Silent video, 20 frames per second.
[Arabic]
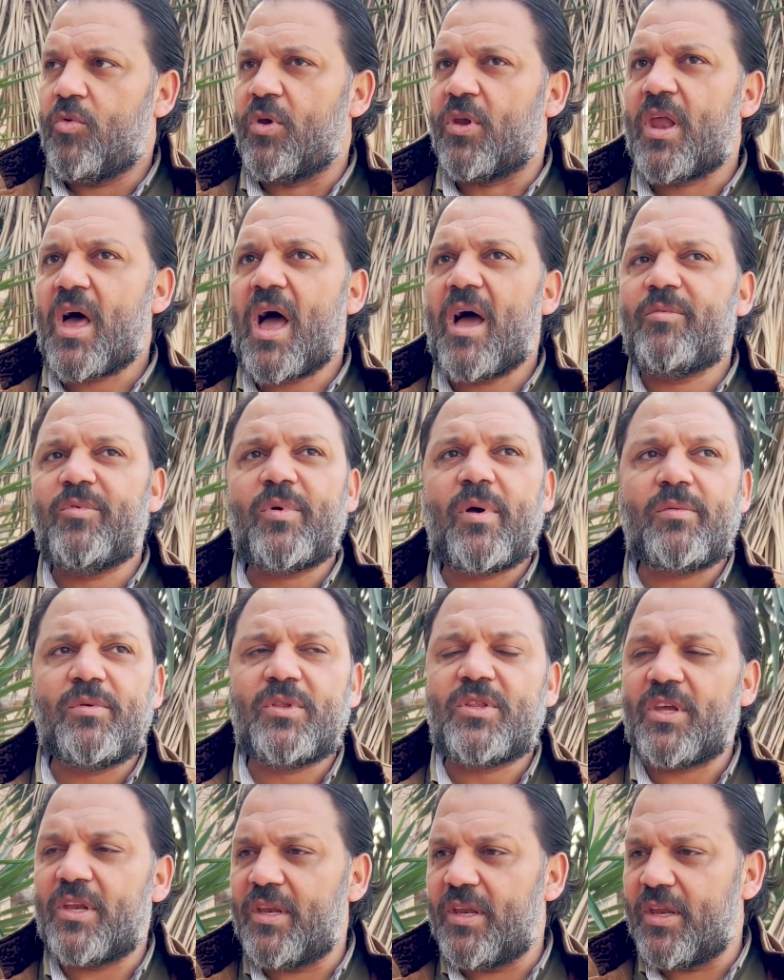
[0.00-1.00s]
والله يا حبيبه
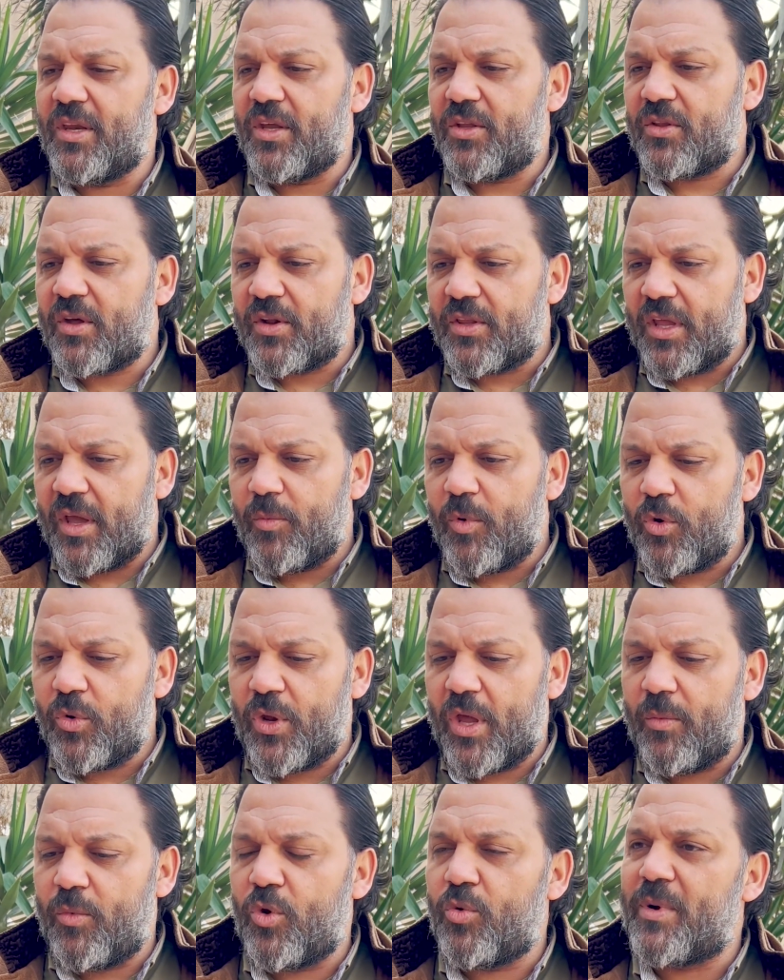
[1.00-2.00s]
بنتي اللي نقدر نعمله
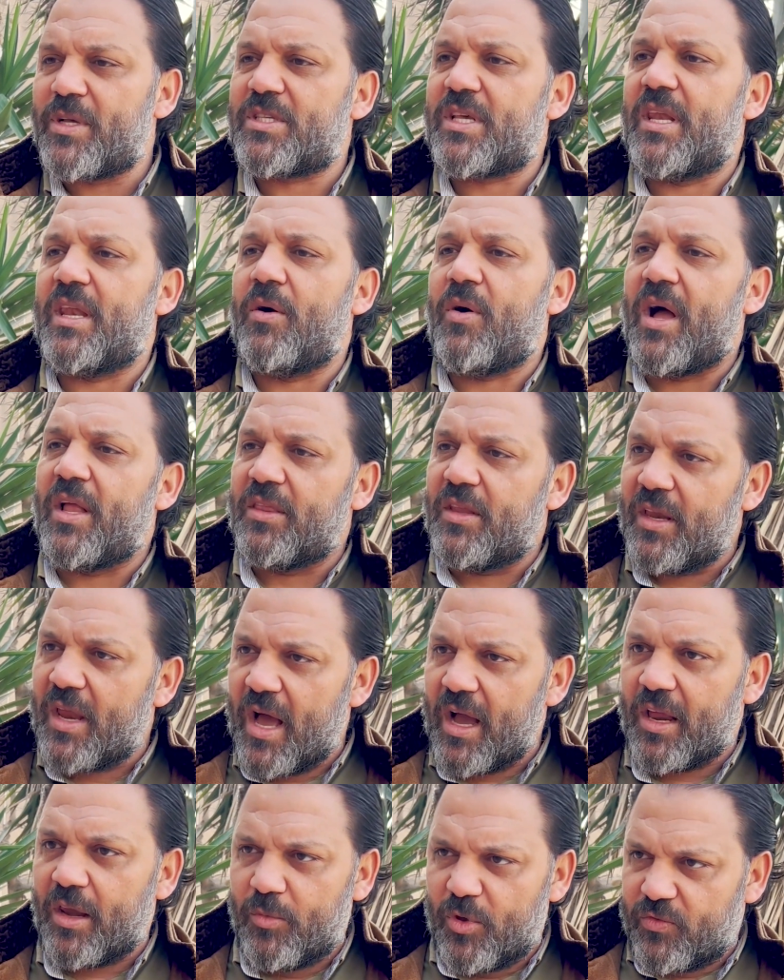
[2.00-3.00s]
نعمله مثلا لو عندنا
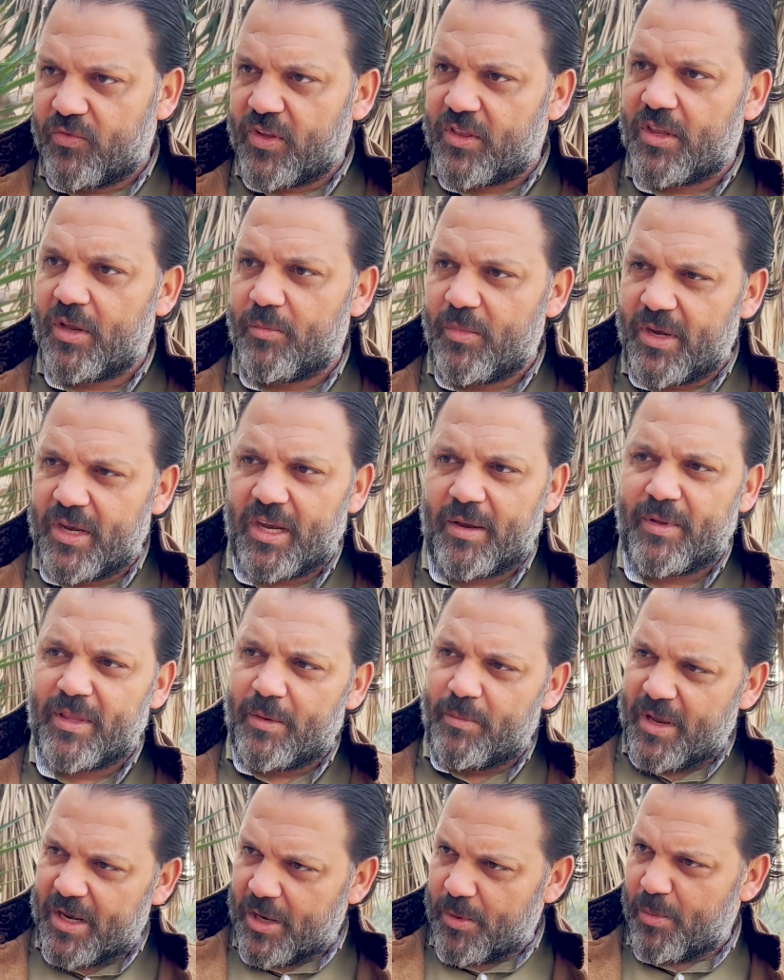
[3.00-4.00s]
اكل متفضل مننا بدل
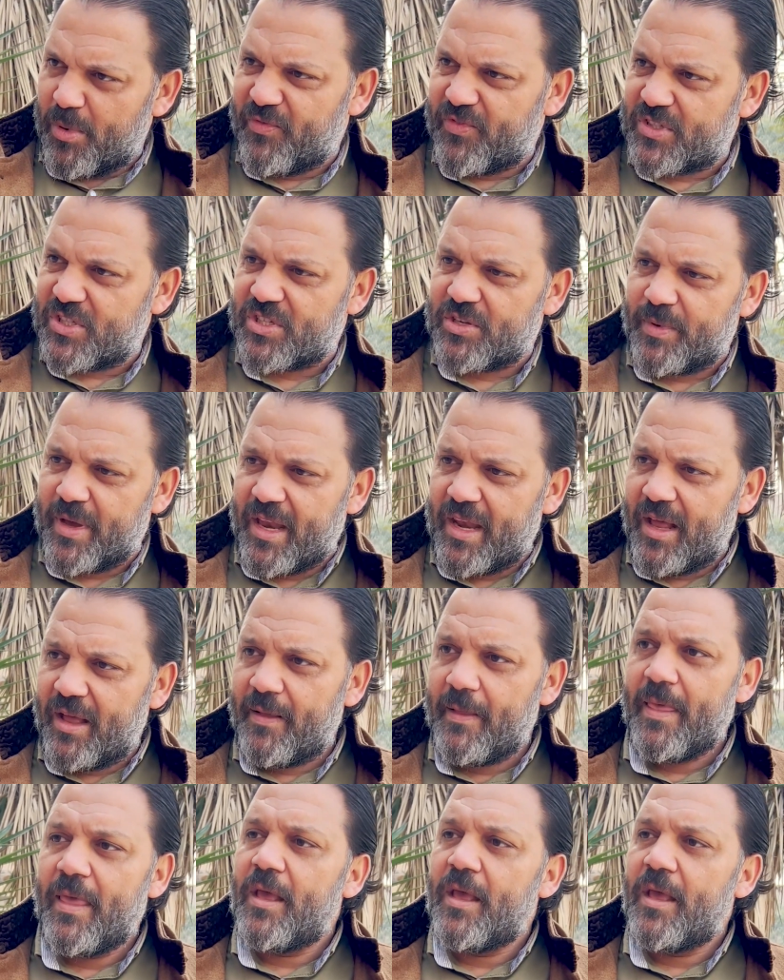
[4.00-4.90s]
ما نرميه في الزباله